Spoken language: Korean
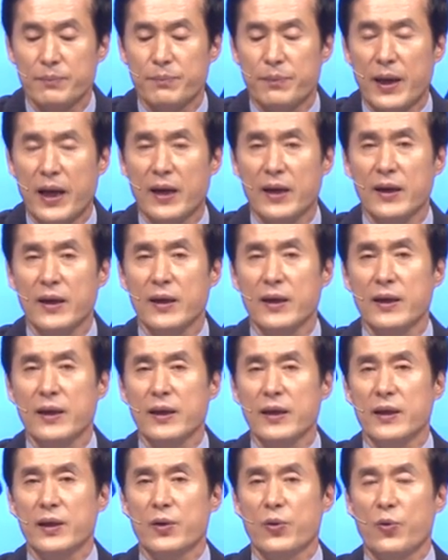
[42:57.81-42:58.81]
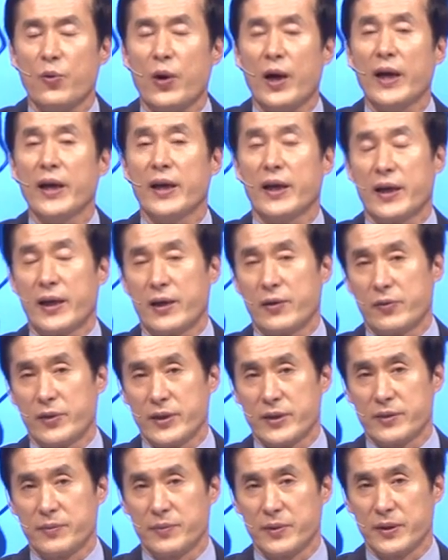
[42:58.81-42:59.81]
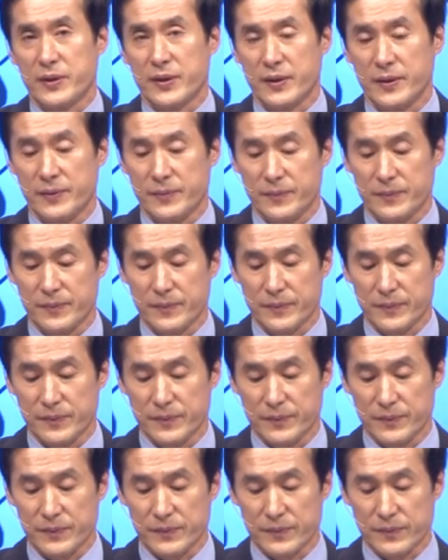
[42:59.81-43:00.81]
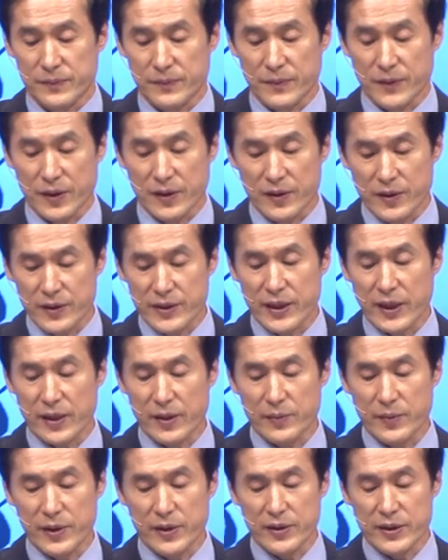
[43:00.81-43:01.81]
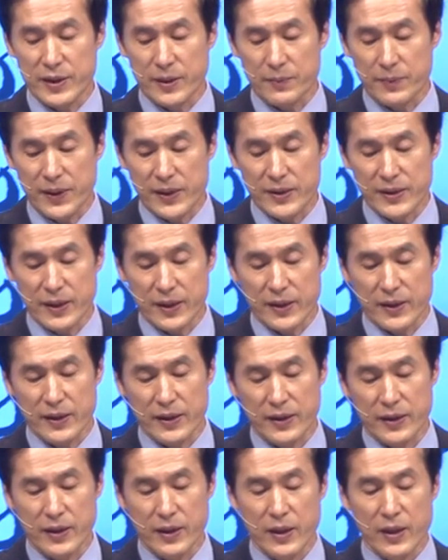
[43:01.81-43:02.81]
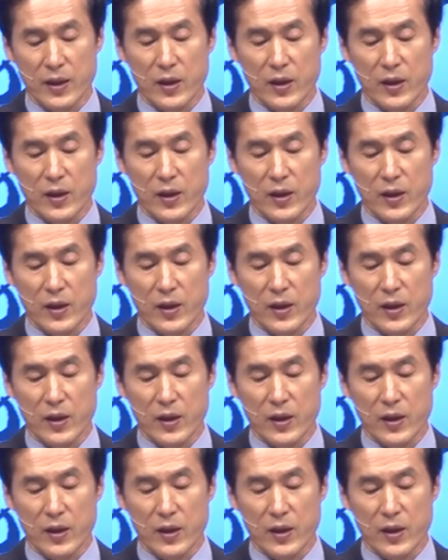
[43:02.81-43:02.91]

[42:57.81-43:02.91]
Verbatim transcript: 빨리 화해하라고 했습니다. 그렇지 않으면 재판장이